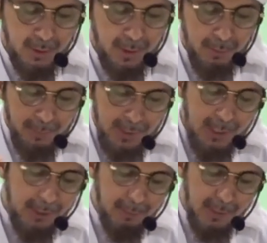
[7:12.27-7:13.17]
dan
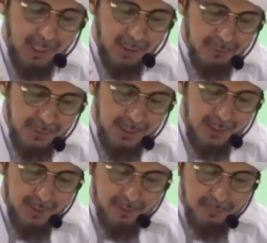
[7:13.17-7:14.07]
mereka
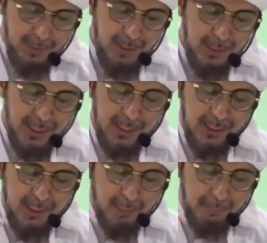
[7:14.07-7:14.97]
menginfakkan sebahagian
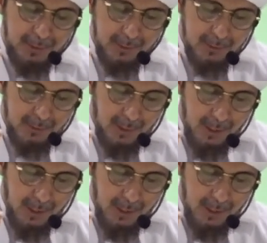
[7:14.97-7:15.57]
daripada